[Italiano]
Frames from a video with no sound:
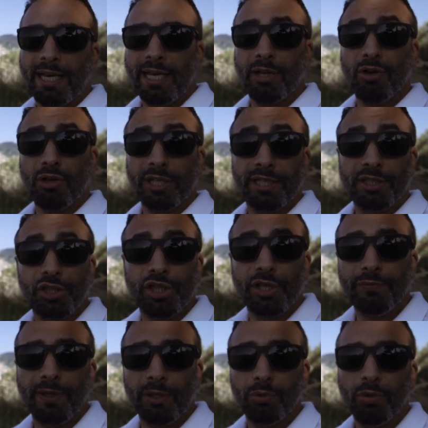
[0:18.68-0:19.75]
alla rocca di
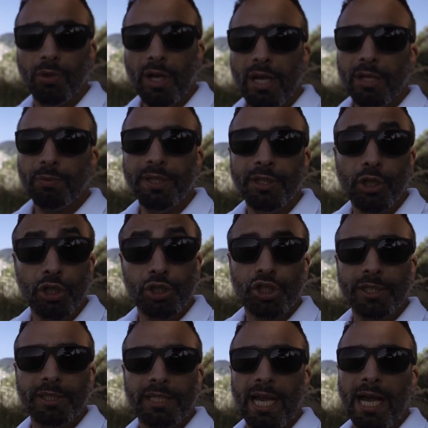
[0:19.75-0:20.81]
Cefalù, quindi oggi
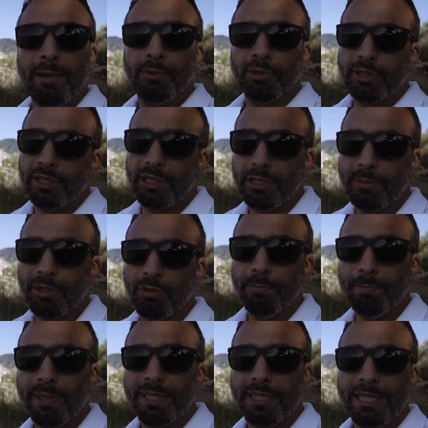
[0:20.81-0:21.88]
andiamo, tenetemi
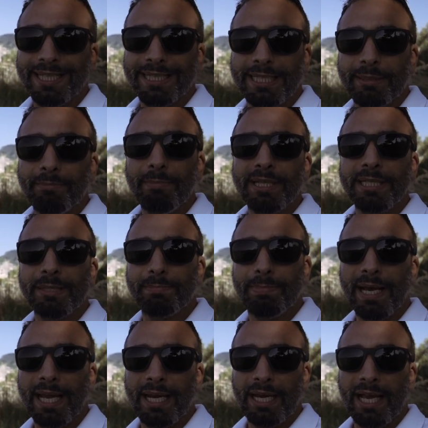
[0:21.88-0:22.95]
compagnia, gambe in
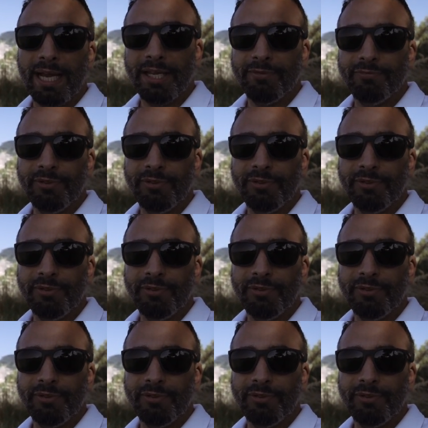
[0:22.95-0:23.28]
spalla e